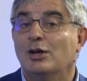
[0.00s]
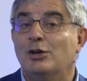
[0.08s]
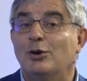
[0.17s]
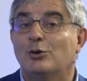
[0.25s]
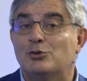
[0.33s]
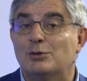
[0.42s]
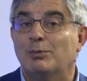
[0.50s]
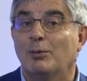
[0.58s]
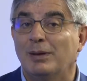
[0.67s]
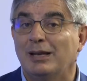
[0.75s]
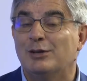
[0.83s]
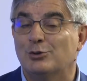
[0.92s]
Io oggi
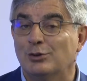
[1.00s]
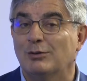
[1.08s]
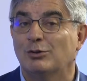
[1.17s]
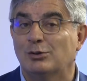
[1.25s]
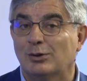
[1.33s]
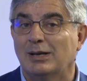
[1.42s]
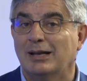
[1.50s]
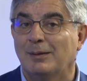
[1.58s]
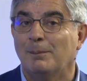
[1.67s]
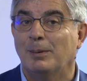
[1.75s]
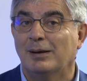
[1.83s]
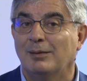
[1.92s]
pomeriggio devo tornare
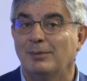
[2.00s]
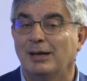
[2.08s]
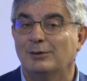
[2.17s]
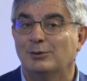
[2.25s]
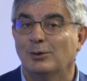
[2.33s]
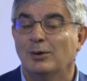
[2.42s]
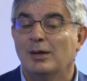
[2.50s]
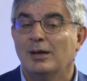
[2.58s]
in Parlamento